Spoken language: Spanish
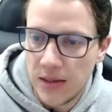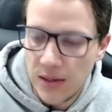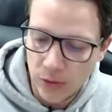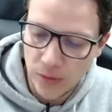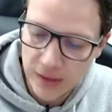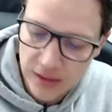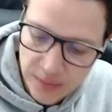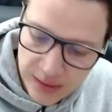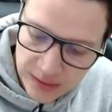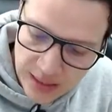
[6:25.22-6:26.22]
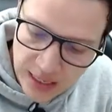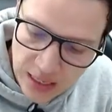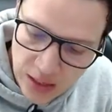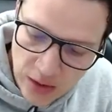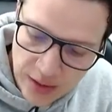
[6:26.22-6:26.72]
automáticamente es
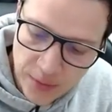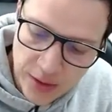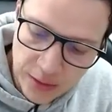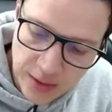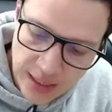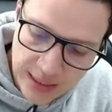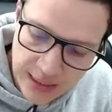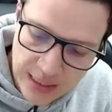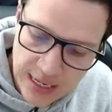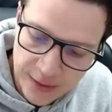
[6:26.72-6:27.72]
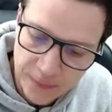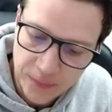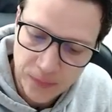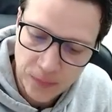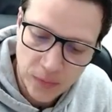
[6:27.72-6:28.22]
el logaritmo natural de quién?
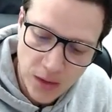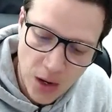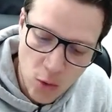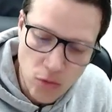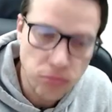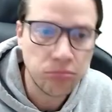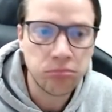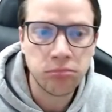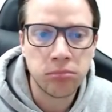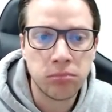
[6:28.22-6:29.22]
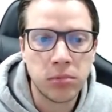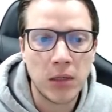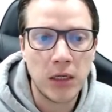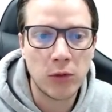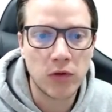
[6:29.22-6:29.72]
De u.
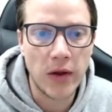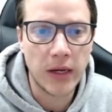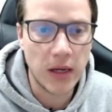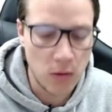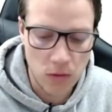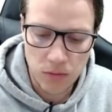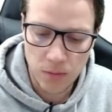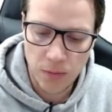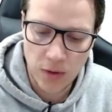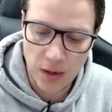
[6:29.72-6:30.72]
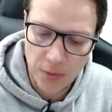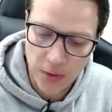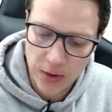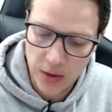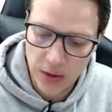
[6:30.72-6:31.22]
Y tú sabes que u, por cambio de
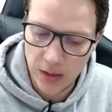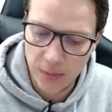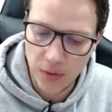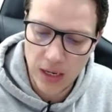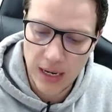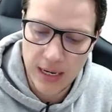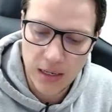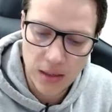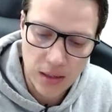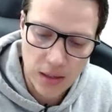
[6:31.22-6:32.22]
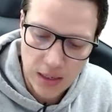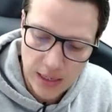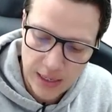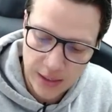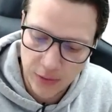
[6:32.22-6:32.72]
variable, dijimos que era
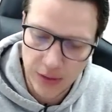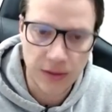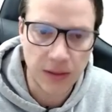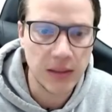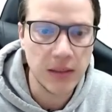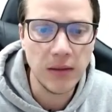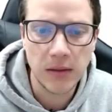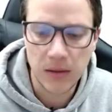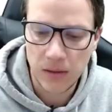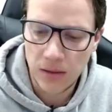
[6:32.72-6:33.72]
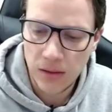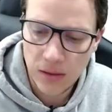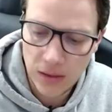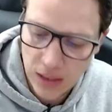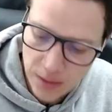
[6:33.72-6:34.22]
esto que está aquí.
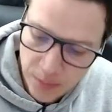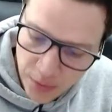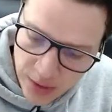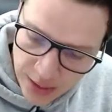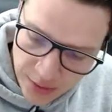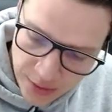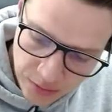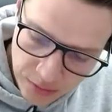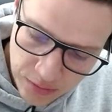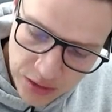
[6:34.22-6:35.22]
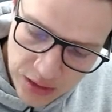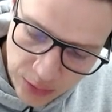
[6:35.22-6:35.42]
Y por ello, ya